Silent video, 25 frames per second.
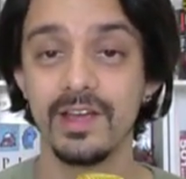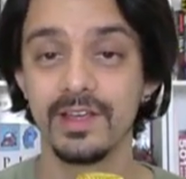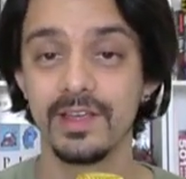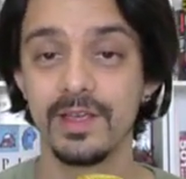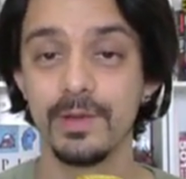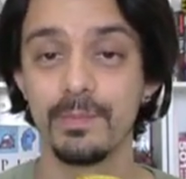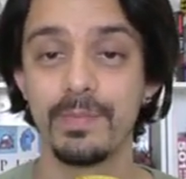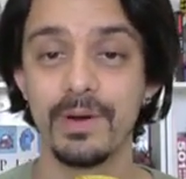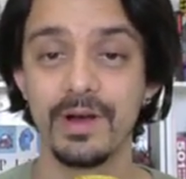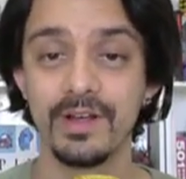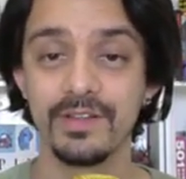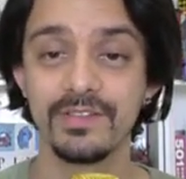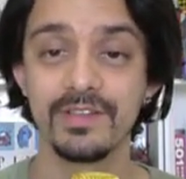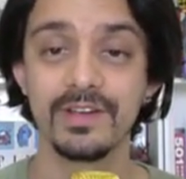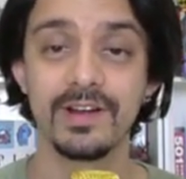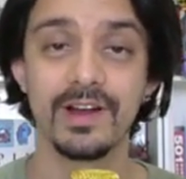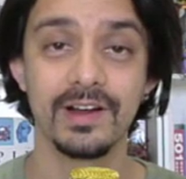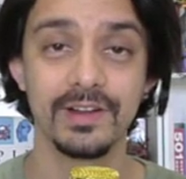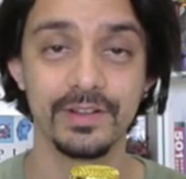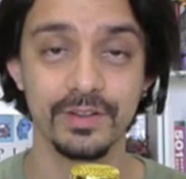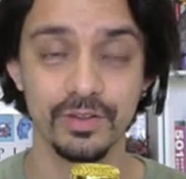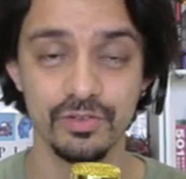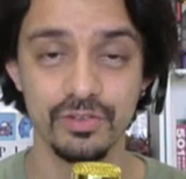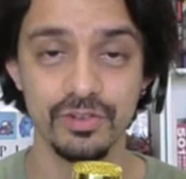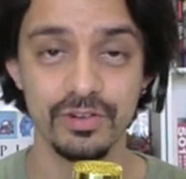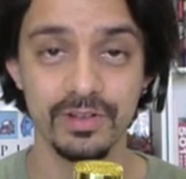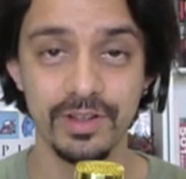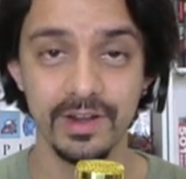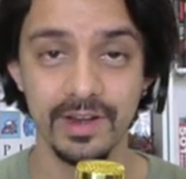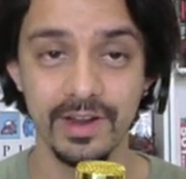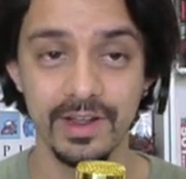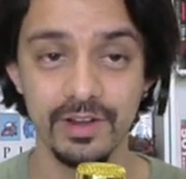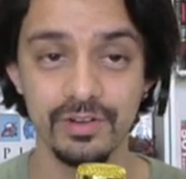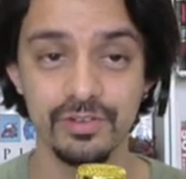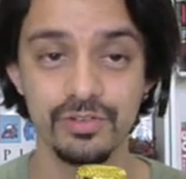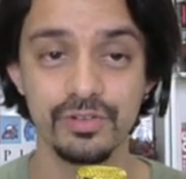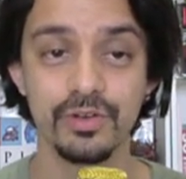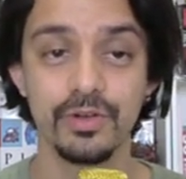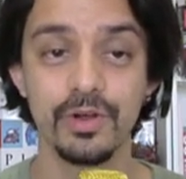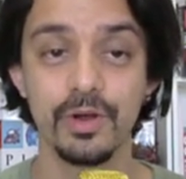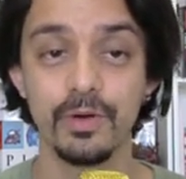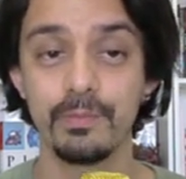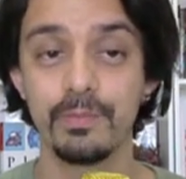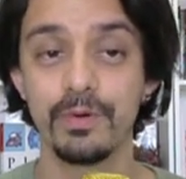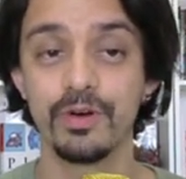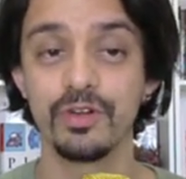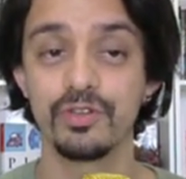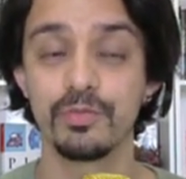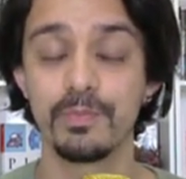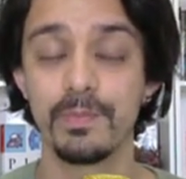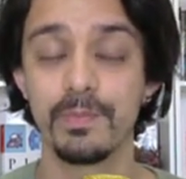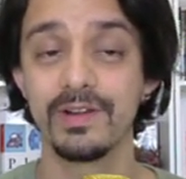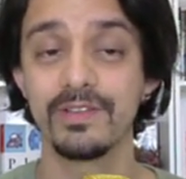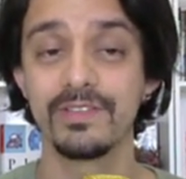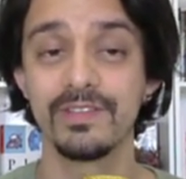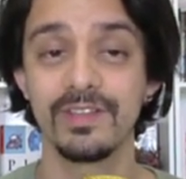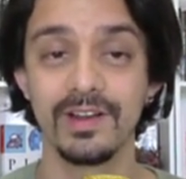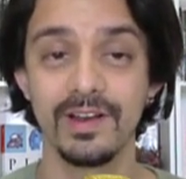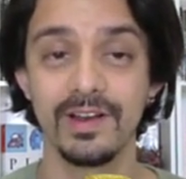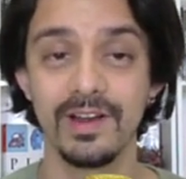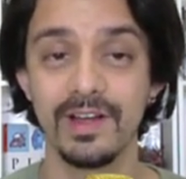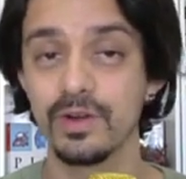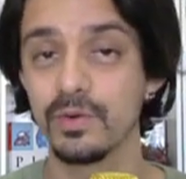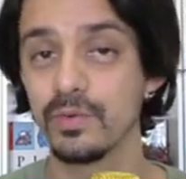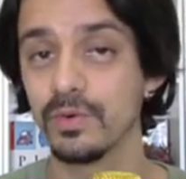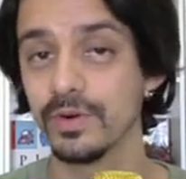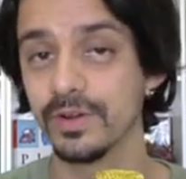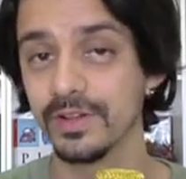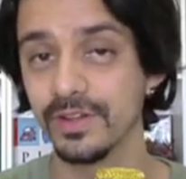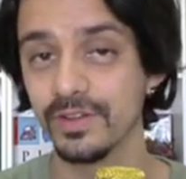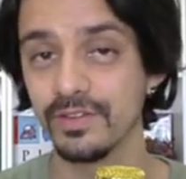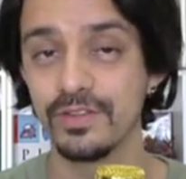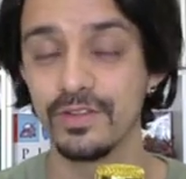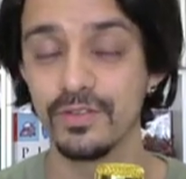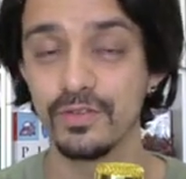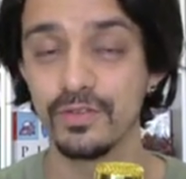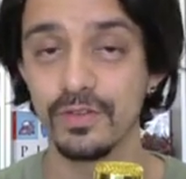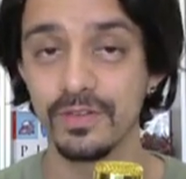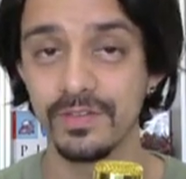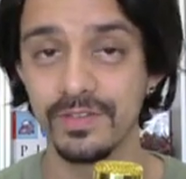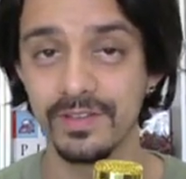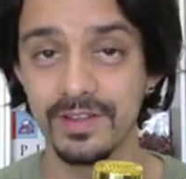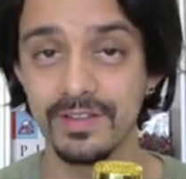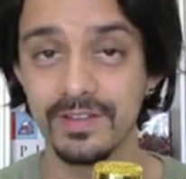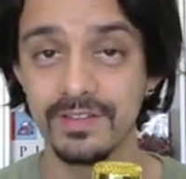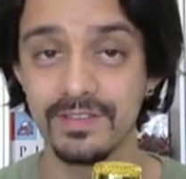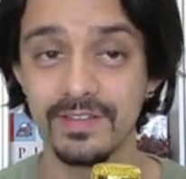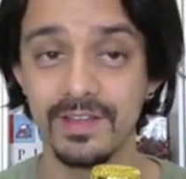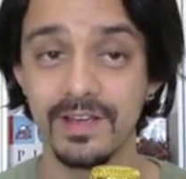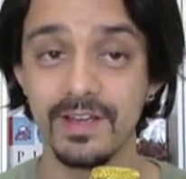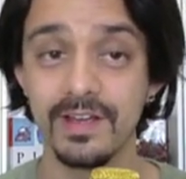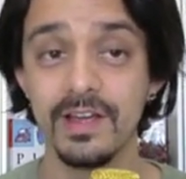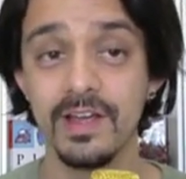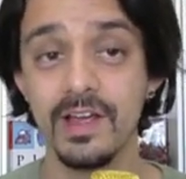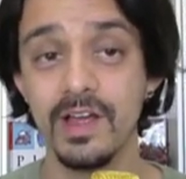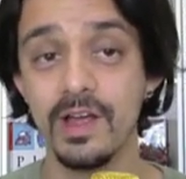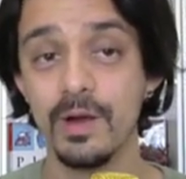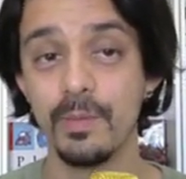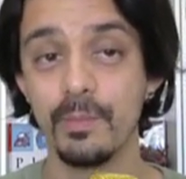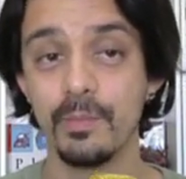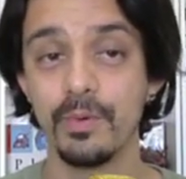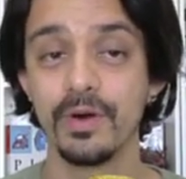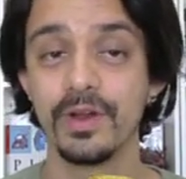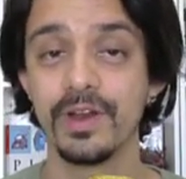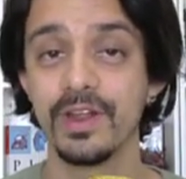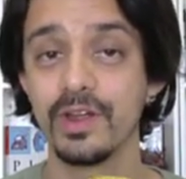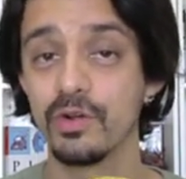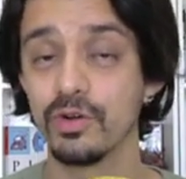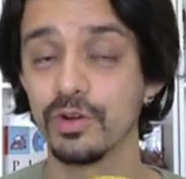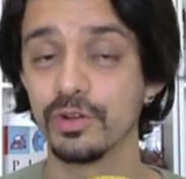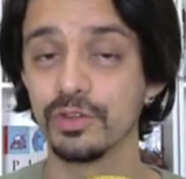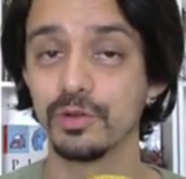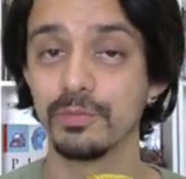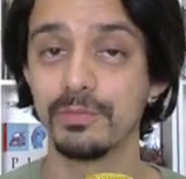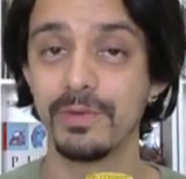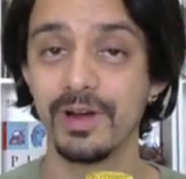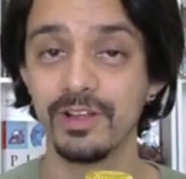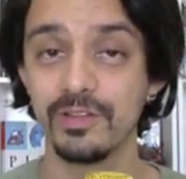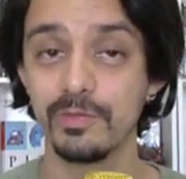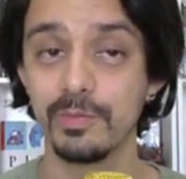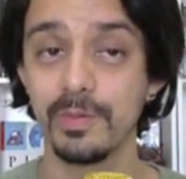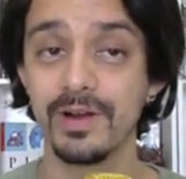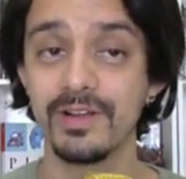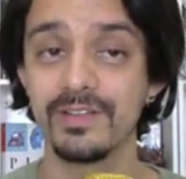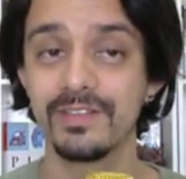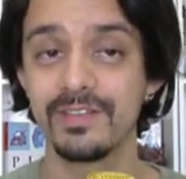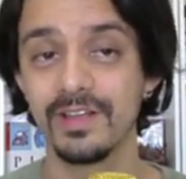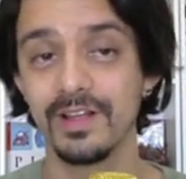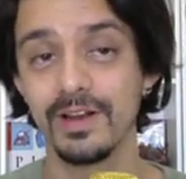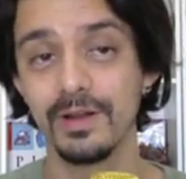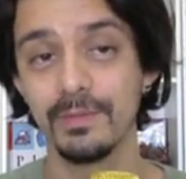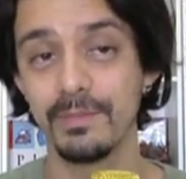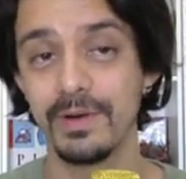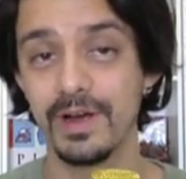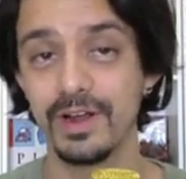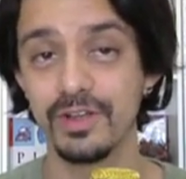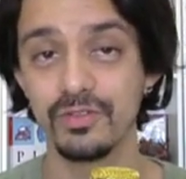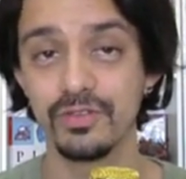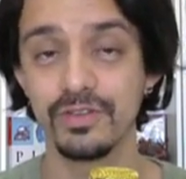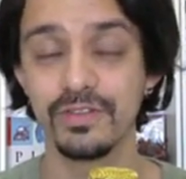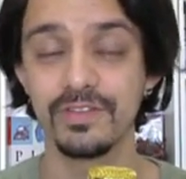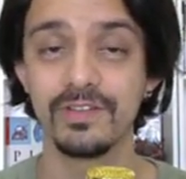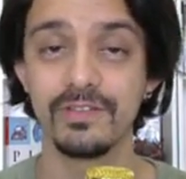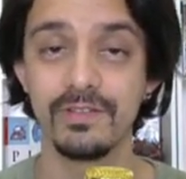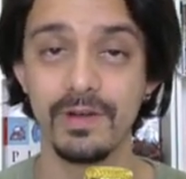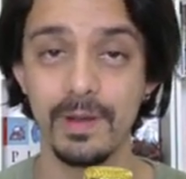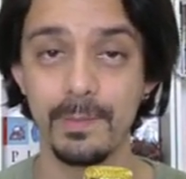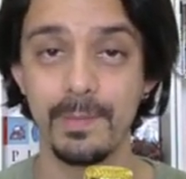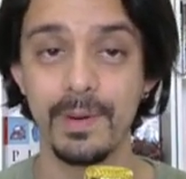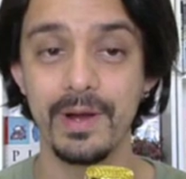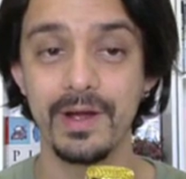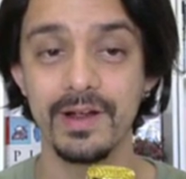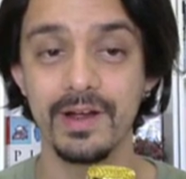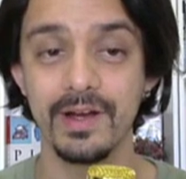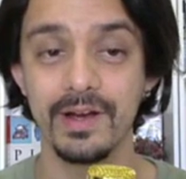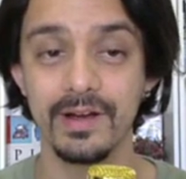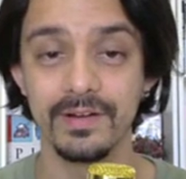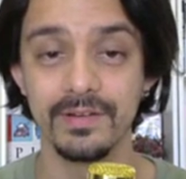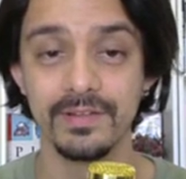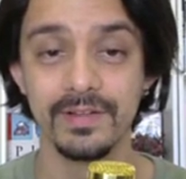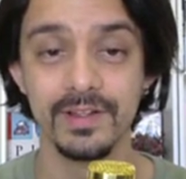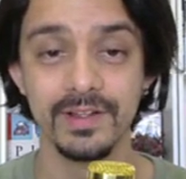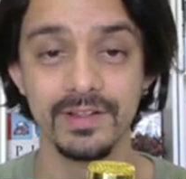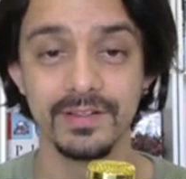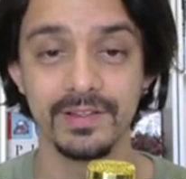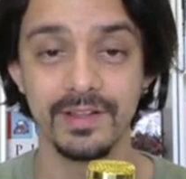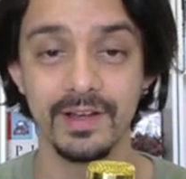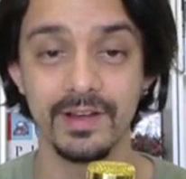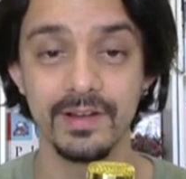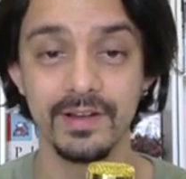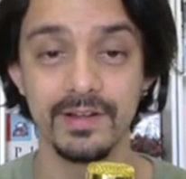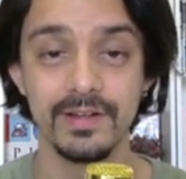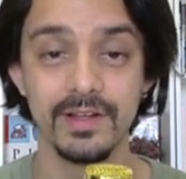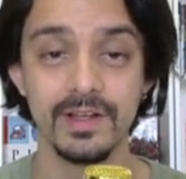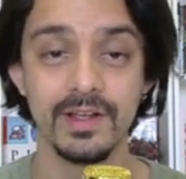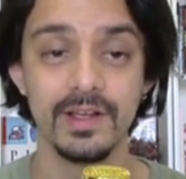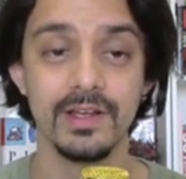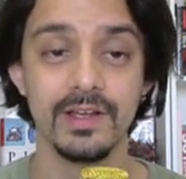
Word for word: que passa cartão de crédito, eu posso parcelar em quantas vezes você quiser, Porém, quanto mais parcela, mais você vai pagar, tá?